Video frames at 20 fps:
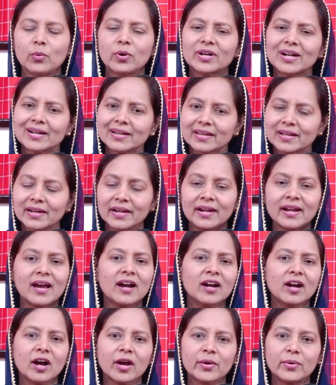ఒక
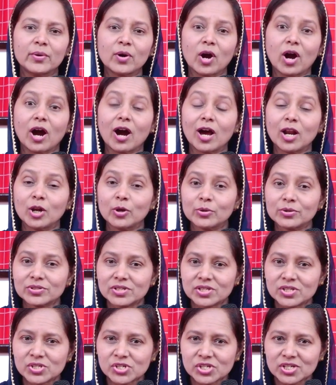క్రీడాకారుడు
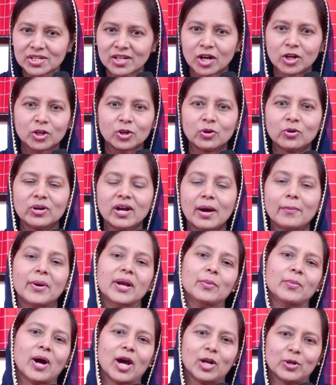ఆలోచించినట్లుగా
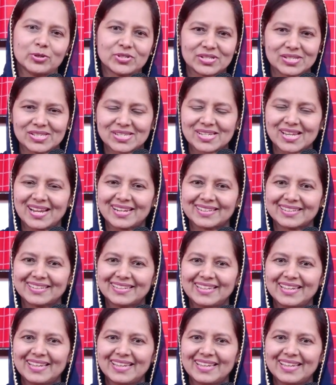మనం ఆలోచించాలి